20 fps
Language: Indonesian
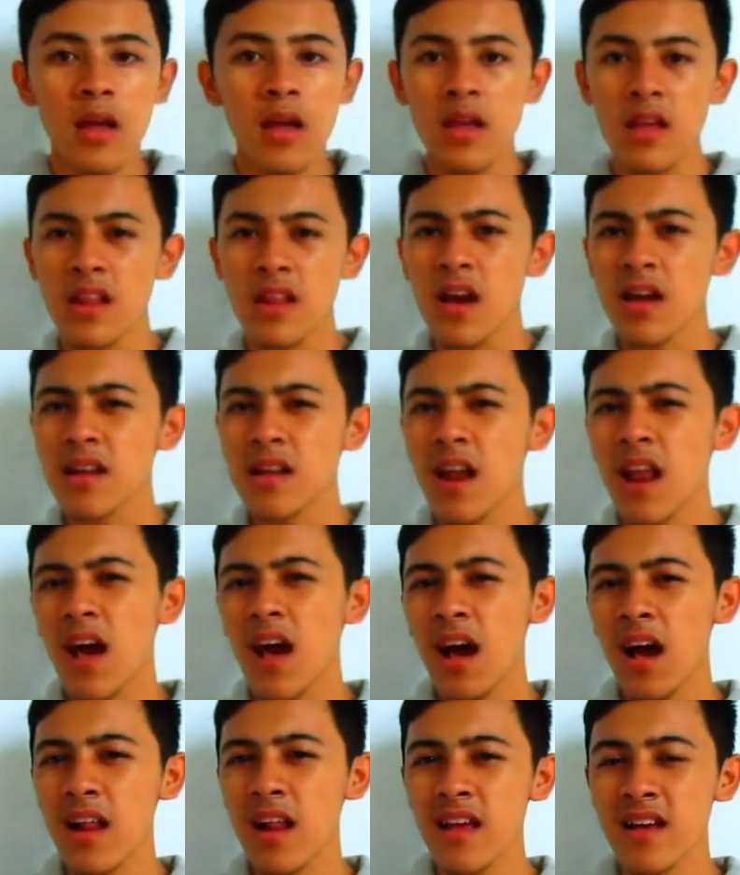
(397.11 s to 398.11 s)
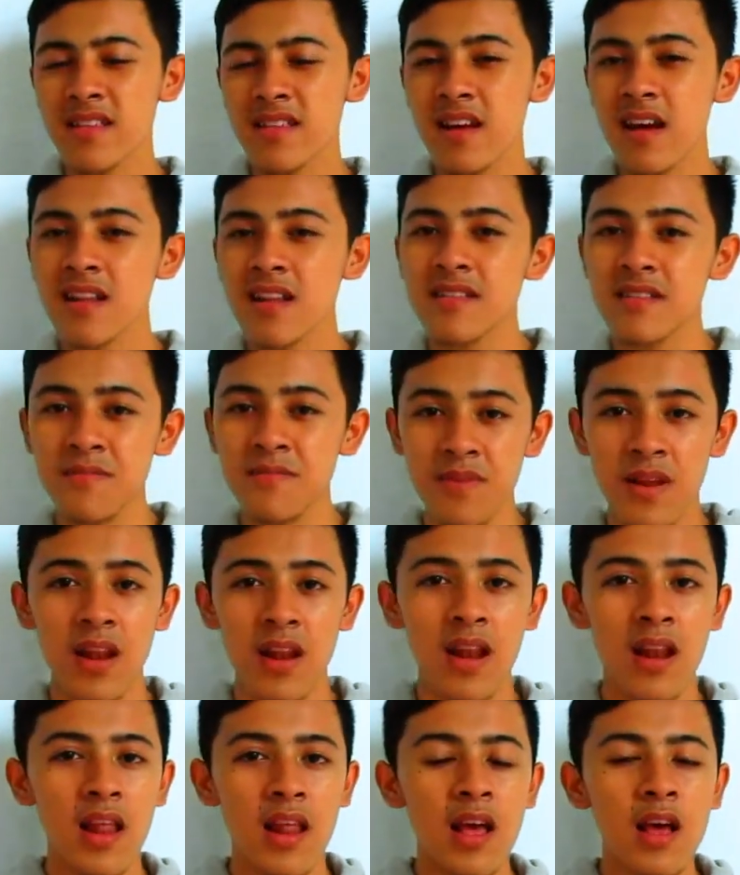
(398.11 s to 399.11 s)
Ini adalah hal yang sangat
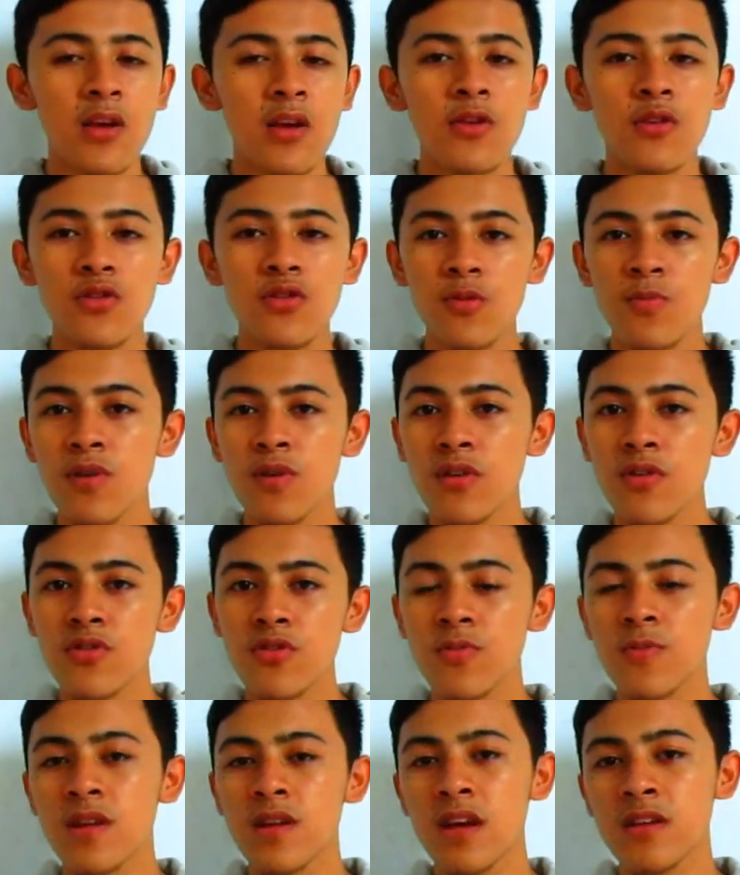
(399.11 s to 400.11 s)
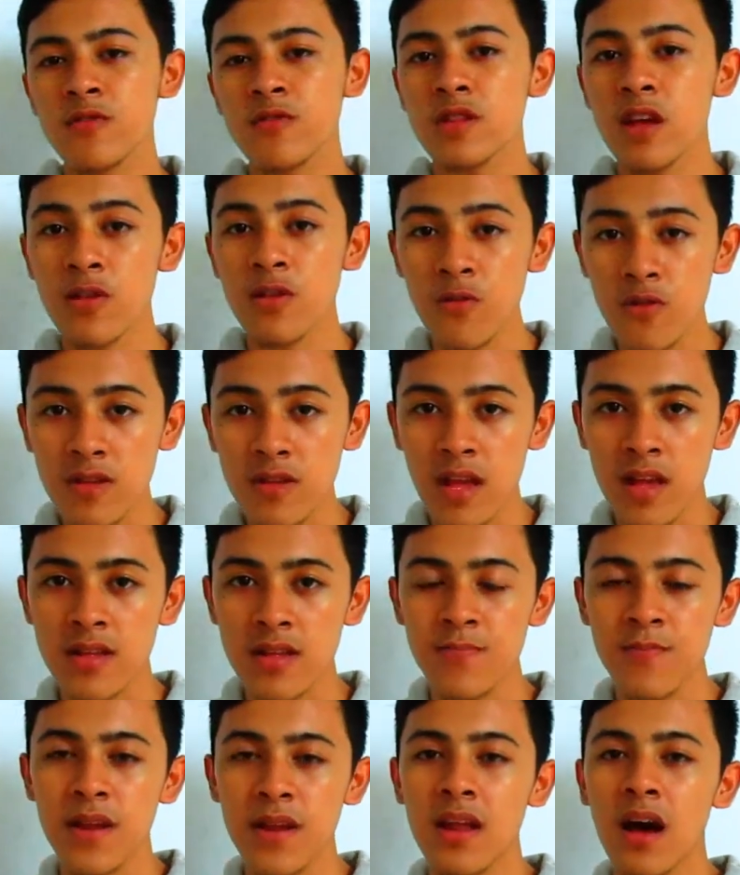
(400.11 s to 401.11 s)
simpel. YouTuber-YouTuber yang sudah
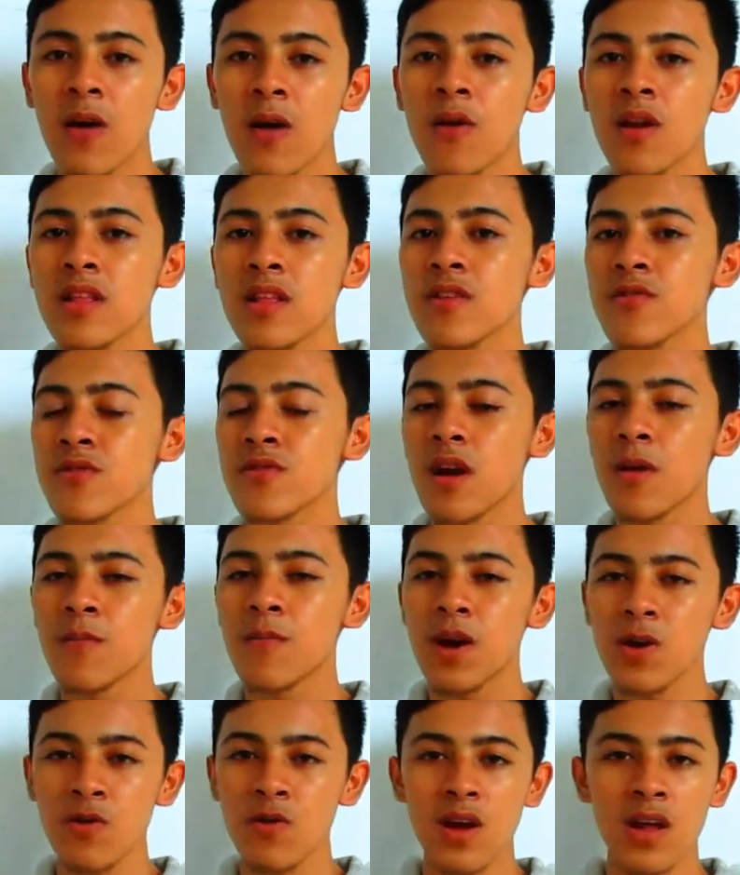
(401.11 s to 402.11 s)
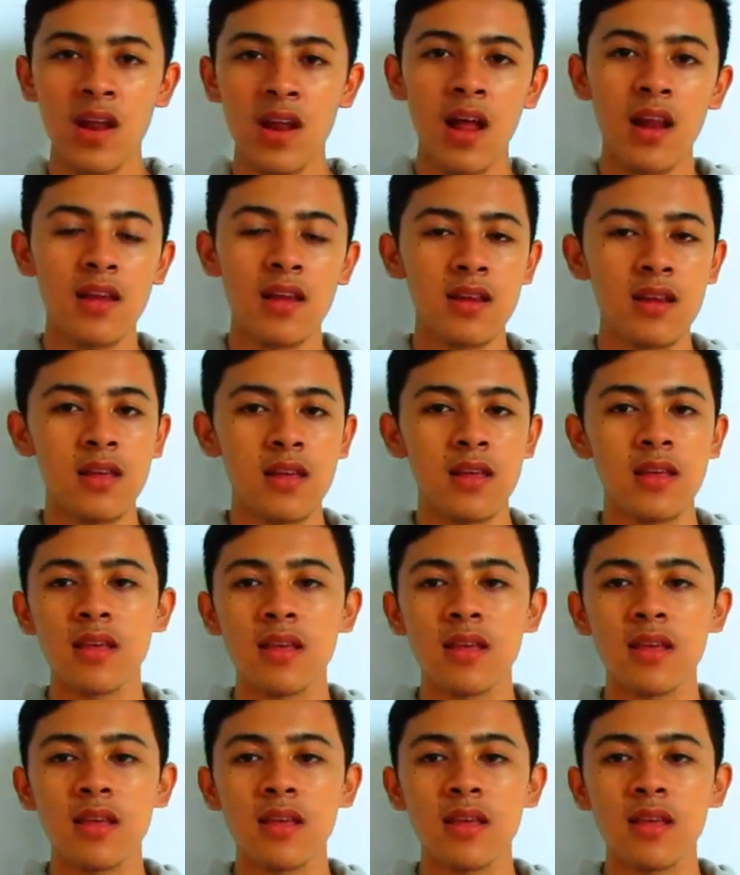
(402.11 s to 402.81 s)
sukses pada awalnya juga melakukan hal ini.